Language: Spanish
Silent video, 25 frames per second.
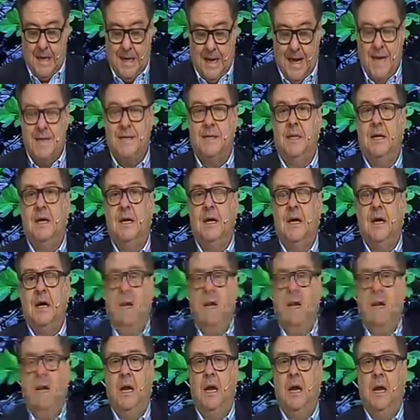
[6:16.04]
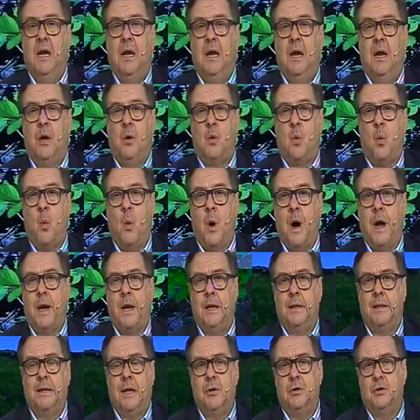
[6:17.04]
Hace
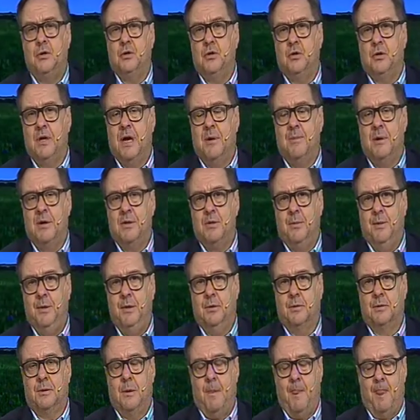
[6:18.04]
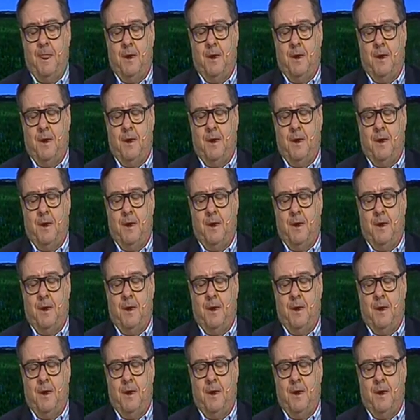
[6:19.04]
48 horas más o menos